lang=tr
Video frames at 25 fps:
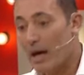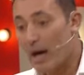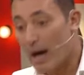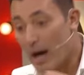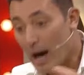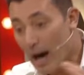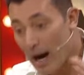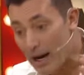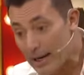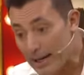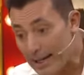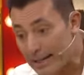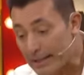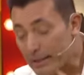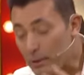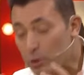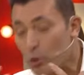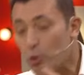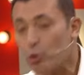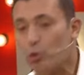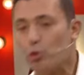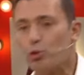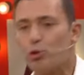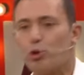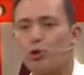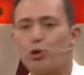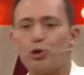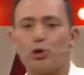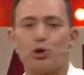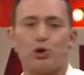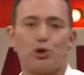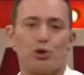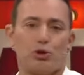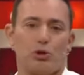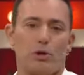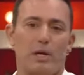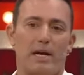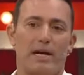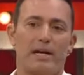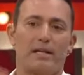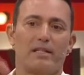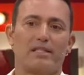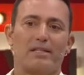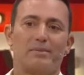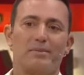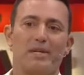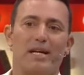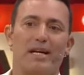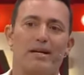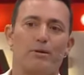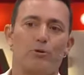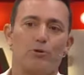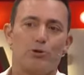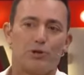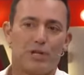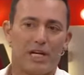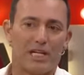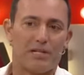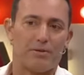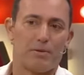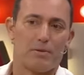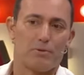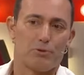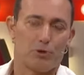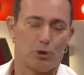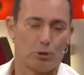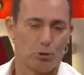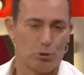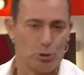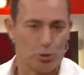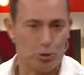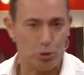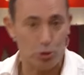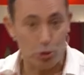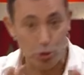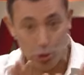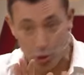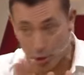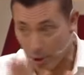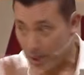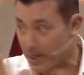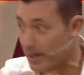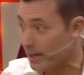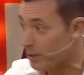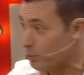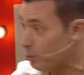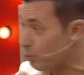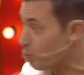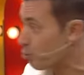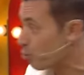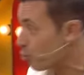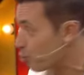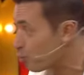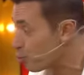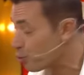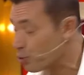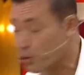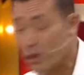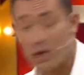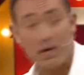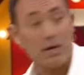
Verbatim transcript: aletli uçuş eğitimine henüz geçmemiş oluyorsun. Görerek uçuş